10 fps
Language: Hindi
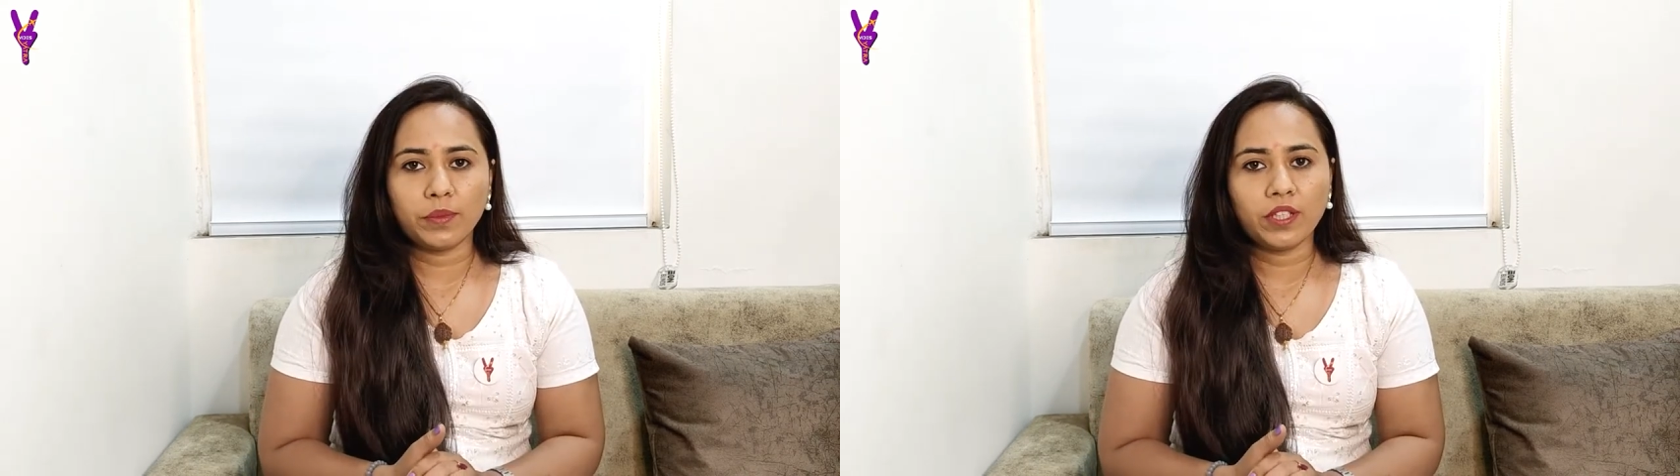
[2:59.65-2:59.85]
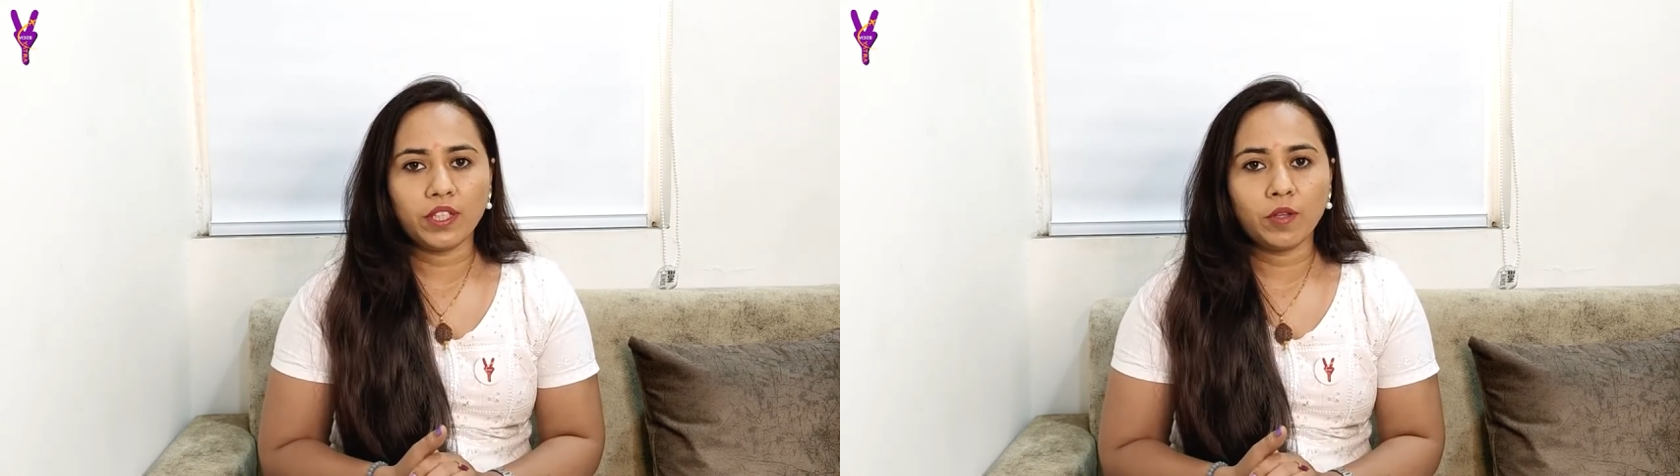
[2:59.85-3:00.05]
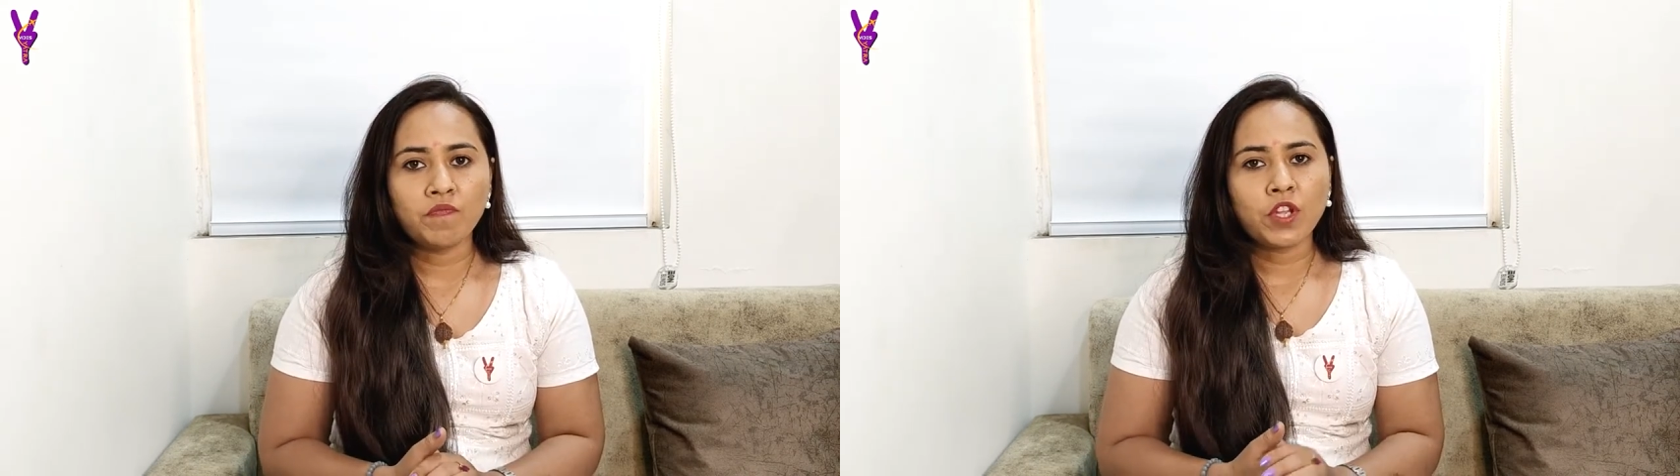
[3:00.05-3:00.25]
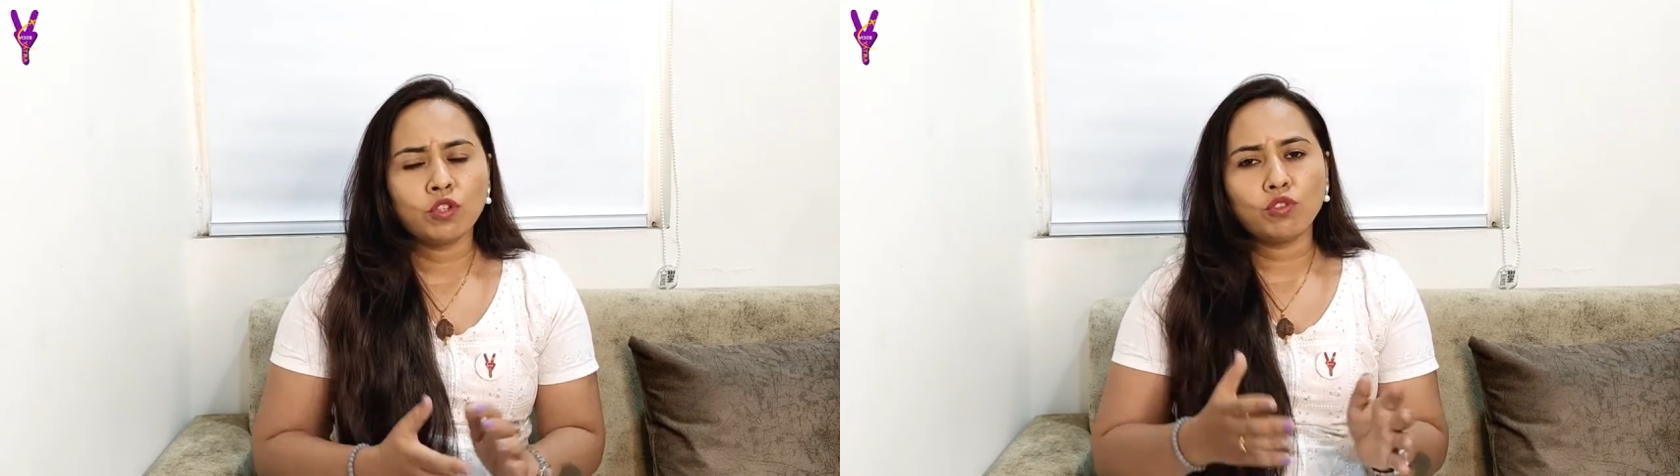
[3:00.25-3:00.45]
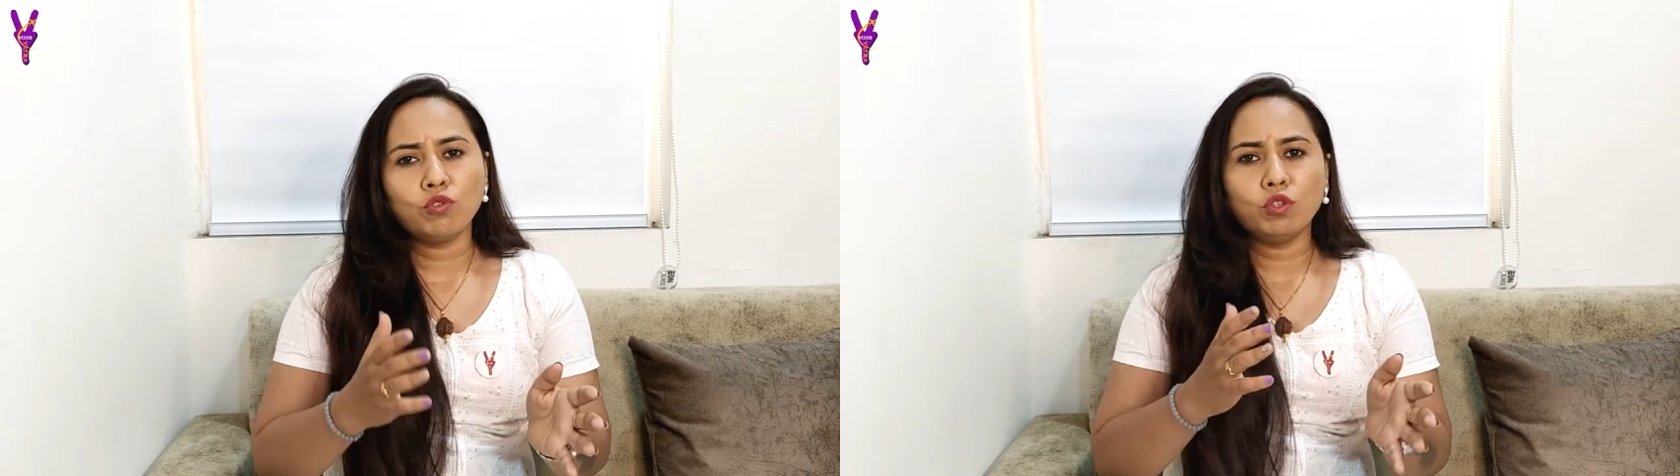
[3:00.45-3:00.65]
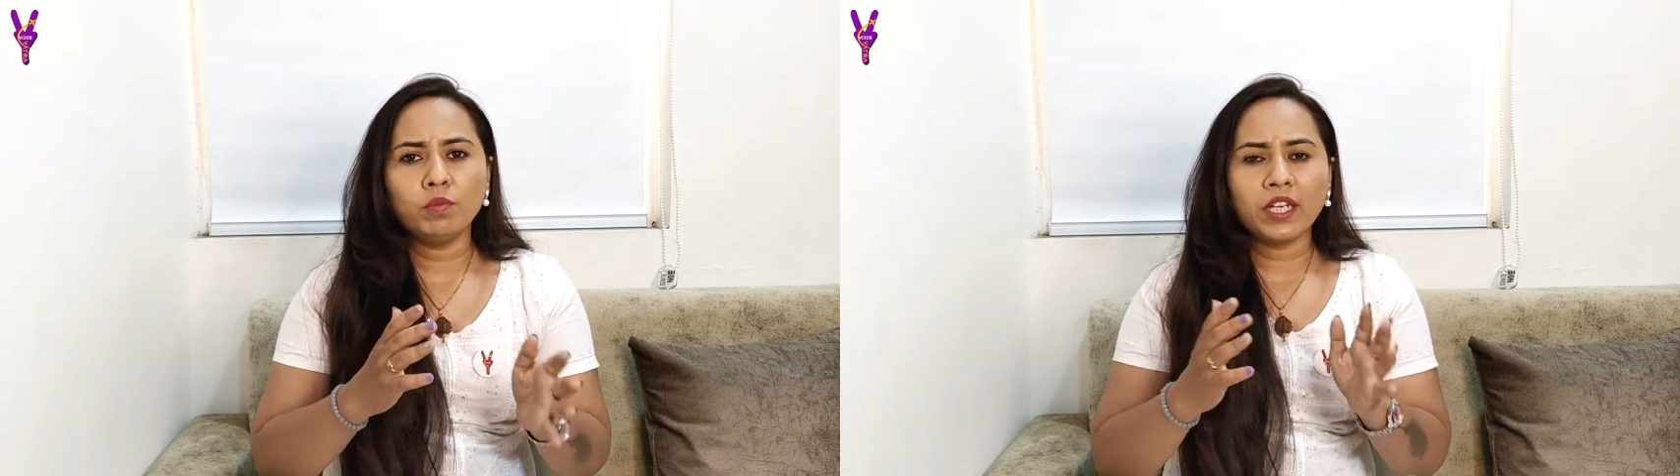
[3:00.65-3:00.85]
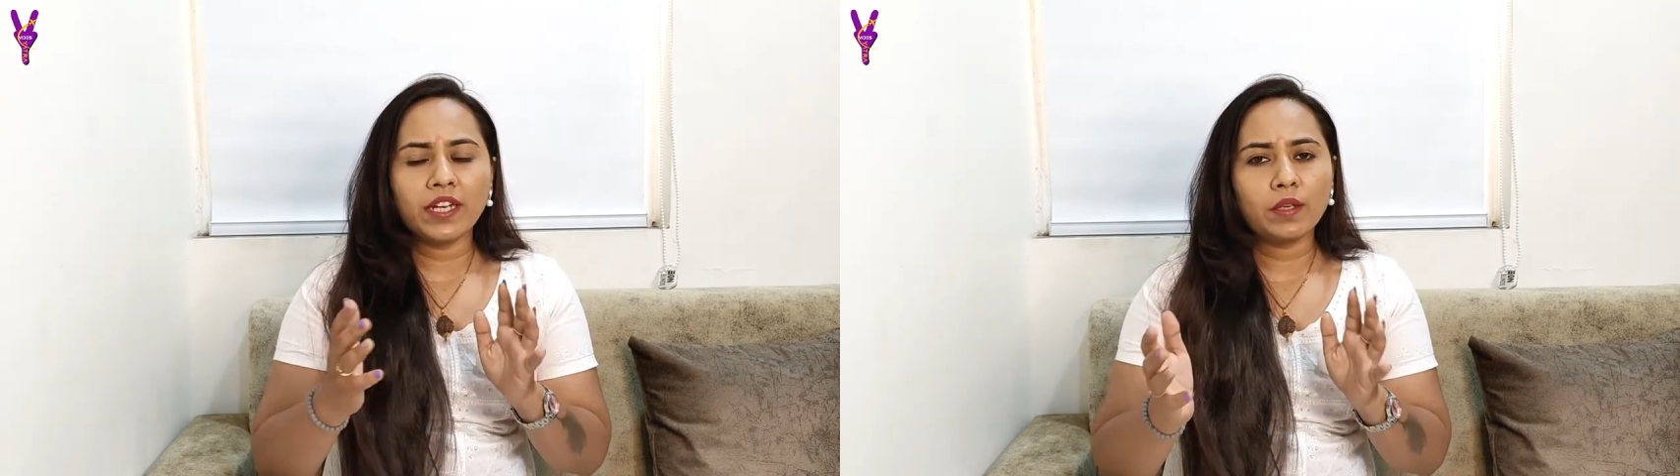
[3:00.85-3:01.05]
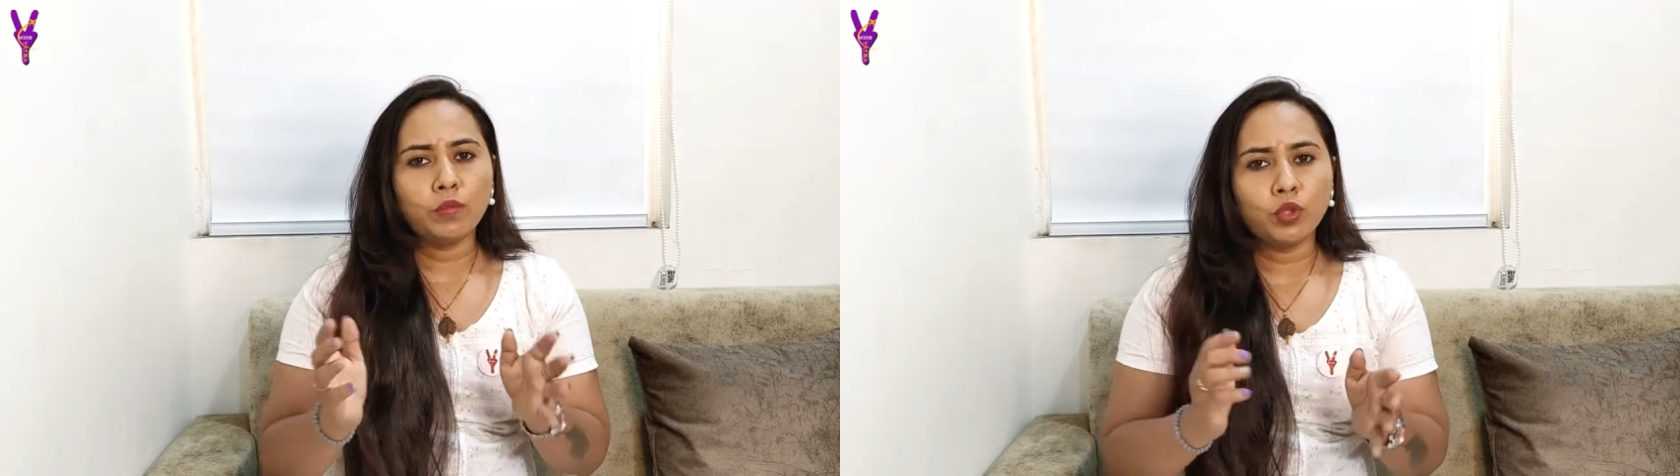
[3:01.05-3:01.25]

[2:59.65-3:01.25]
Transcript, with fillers: पड़ेंगे तो कुल मिला के